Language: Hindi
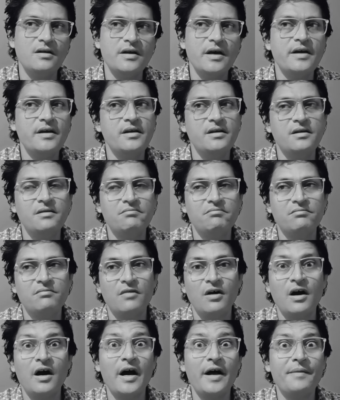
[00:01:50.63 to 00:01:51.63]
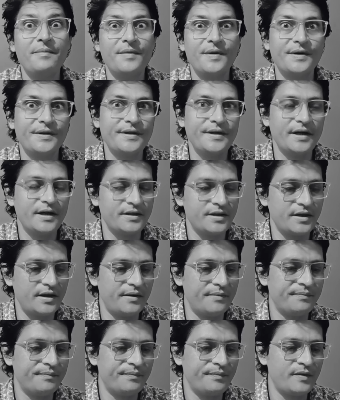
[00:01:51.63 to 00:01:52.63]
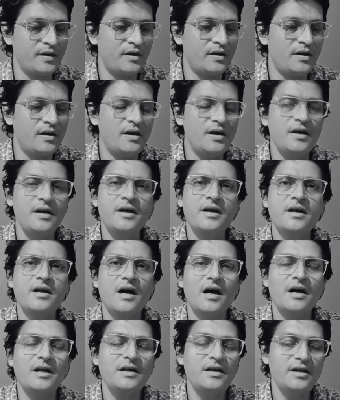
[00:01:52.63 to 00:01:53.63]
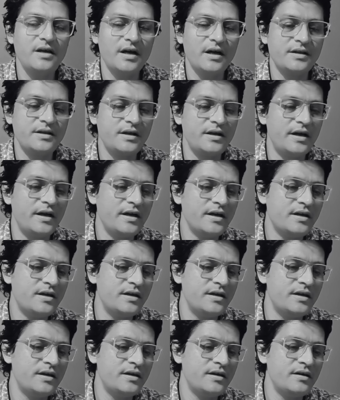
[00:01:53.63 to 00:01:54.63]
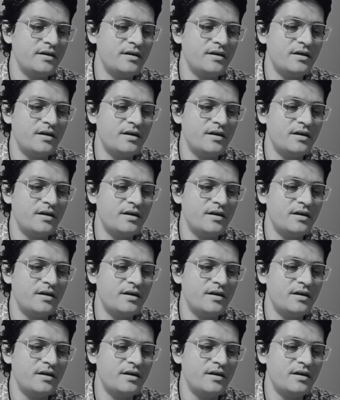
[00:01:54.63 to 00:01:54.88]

यहीं गायब कर दिया था एक कहानी ये आती है कि